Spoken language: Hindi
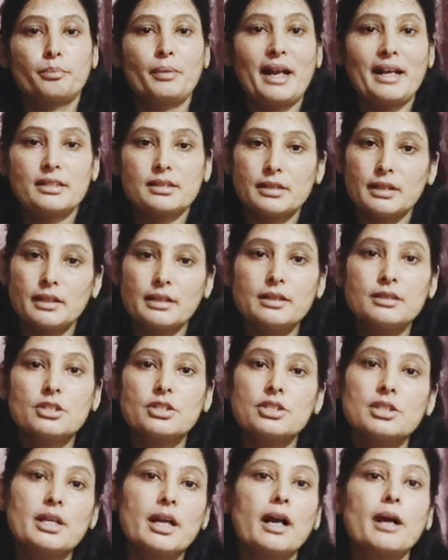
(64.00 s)
प्रेस करें
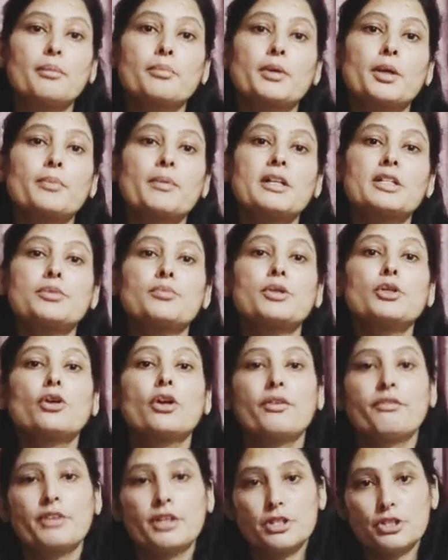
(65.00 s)
जिससे आपके पास में
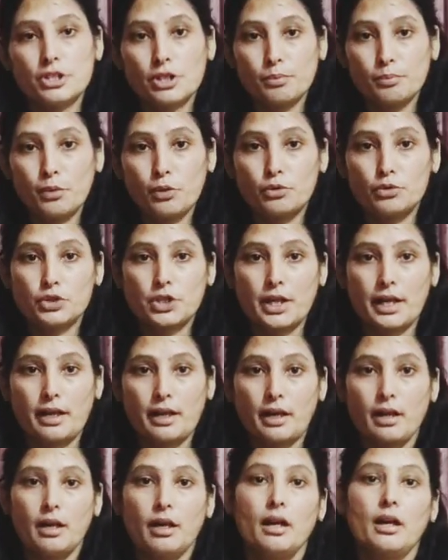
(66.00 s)
नोटिफिकेशन पहुंच
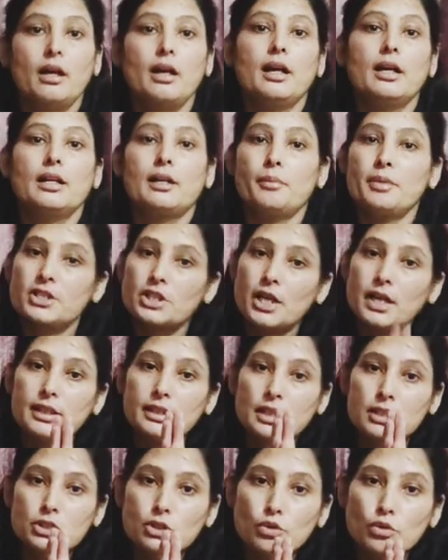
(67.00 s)
जाए
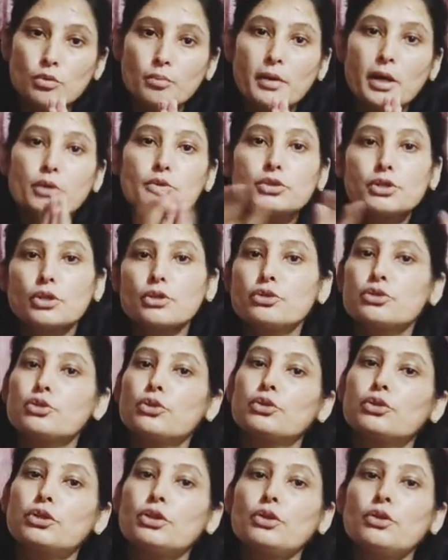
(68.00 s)
नमस्कार दर्शकों मैं हूं सरू
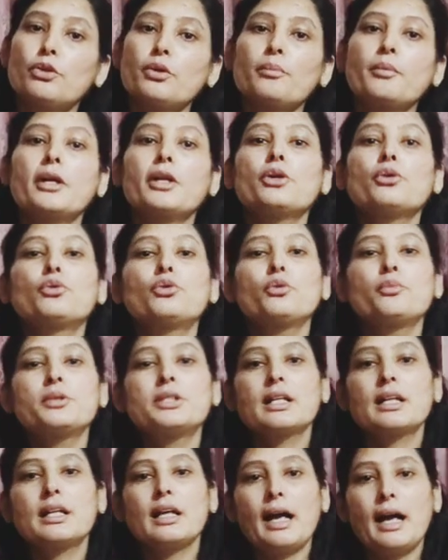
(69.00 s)
चौधरी और मेरे यूट्यूब
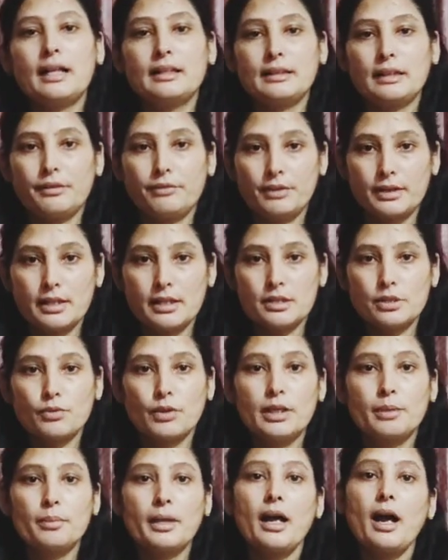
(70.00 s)
चैनल हेल्थ एंड फिटनेस
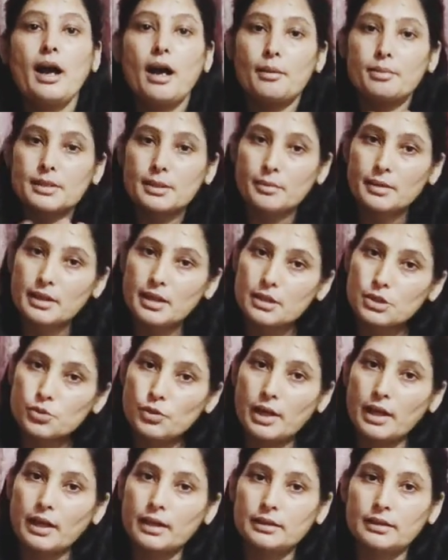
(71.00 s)
वर्ल्ड में आप सभी का
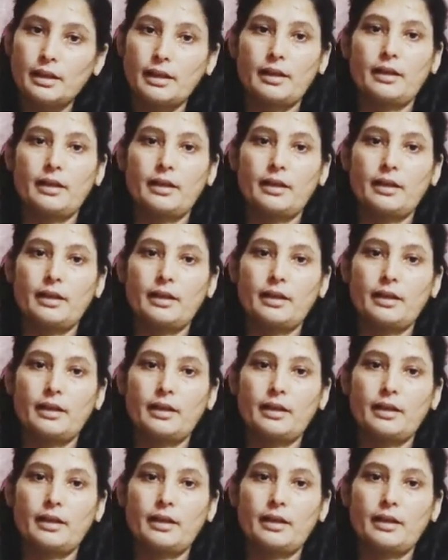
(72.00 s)
स्वागत